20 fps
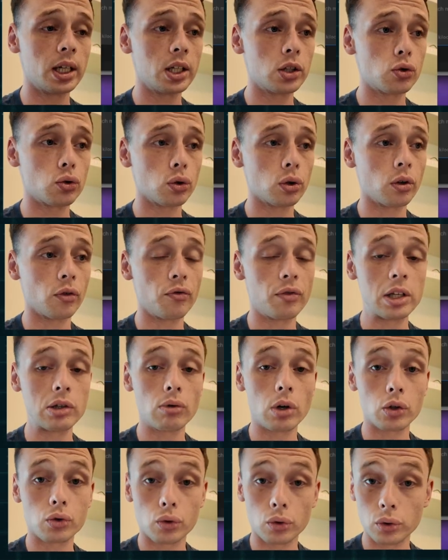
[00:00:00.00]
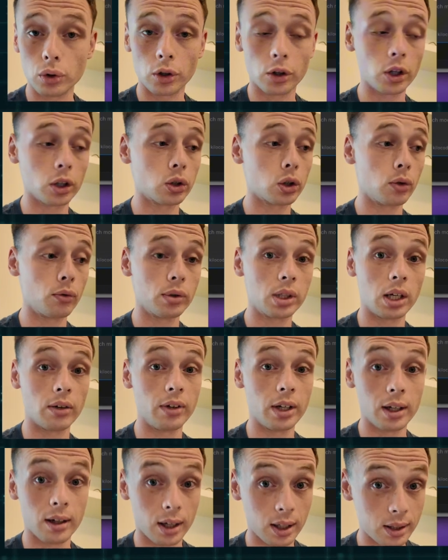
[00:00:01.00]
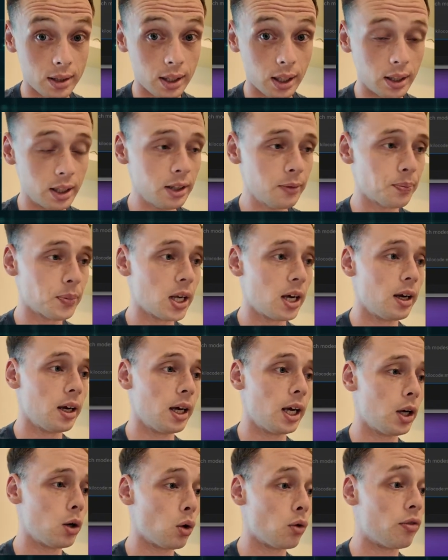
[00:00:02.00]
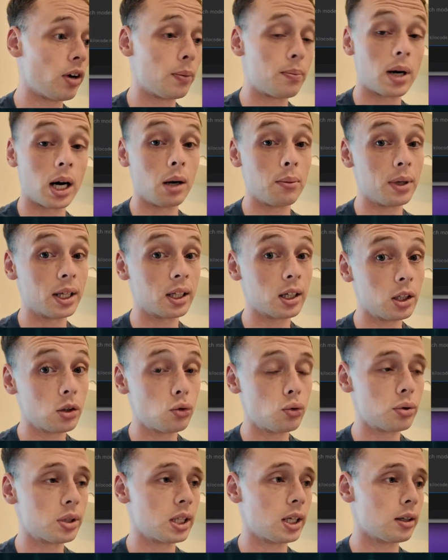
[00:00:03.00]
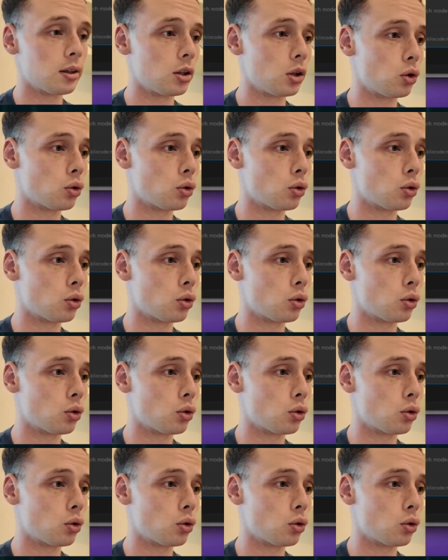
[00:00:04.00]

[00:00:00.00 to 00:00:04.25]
allez sur Visual Studio Code que vous avez installé et on va paramétrer tout ça.